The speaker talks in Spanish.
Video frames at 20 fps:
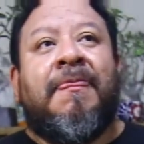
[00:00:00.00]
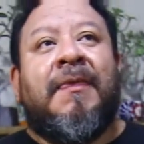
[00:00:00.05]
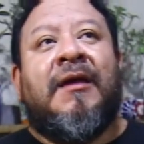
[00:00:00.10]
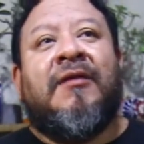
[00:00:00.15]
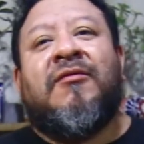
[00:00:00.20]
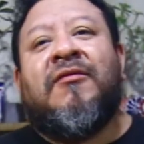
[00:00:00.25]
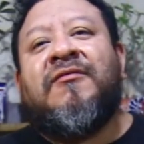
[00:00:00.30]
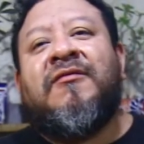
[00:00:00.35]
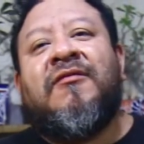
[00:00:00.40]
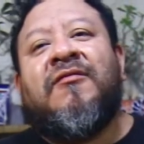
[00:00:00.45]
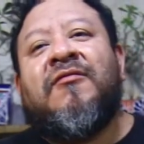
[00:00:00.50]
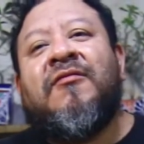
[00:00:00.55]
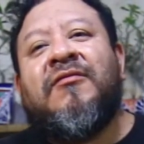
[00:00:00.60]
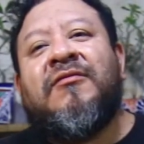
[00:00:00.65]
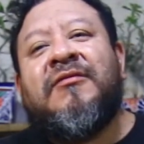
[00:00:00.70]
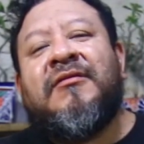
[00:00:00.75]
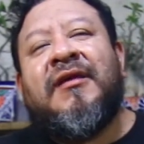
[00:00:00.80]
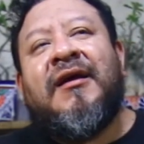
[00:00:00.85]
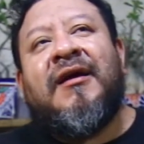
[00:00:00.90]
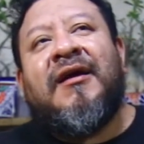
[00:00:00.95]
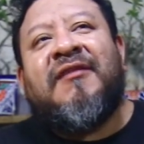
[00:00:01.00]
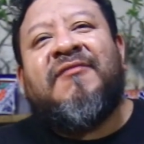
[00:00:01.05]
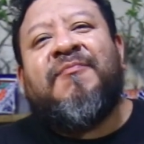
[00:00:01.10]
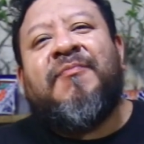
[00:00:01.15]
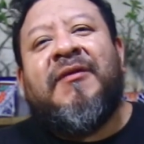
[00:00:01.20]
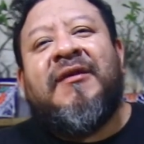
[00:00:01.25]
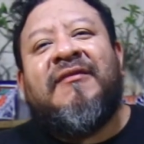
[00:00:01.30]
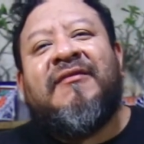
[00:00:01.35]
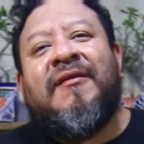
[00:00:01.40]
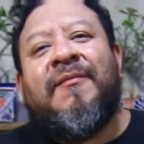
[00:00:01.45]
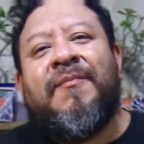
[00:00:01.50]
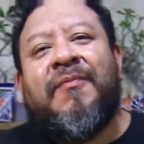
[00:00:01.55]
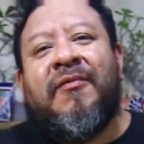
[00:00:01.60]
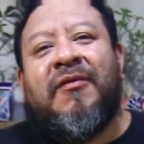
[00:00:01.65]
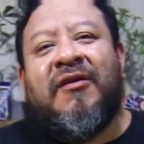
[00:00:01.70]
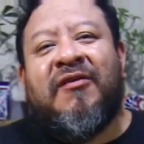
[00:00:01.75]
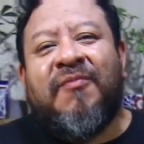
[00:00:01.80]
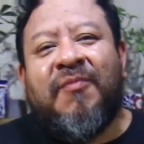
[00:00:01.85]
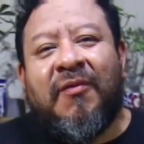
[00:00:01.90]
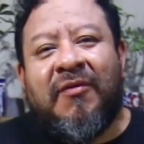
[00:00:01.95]
Entonces no tengas prisa
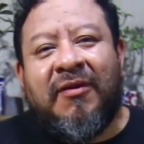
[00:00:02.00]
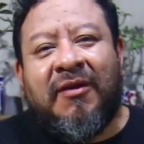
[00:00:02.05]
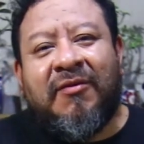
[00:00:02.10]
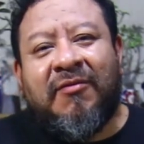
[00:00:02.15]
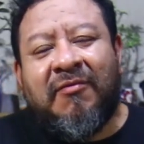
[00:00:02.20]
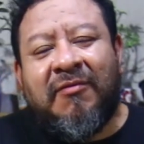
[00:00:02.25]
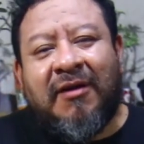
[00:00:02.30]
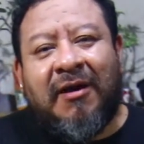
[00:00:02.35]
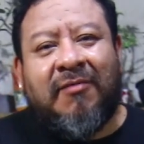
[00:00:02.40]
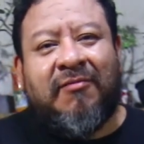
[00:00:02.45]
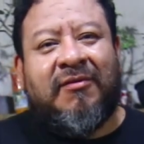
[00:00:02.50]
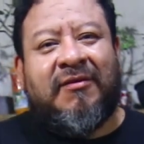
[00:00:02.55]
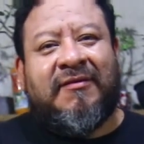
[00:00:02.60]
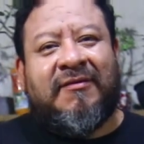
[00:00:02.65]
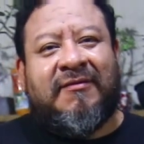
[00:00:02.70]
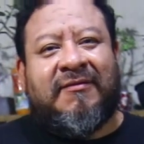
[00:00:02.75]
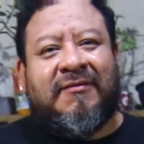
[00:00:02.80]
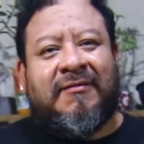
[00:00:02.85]
por exponer tu cabres.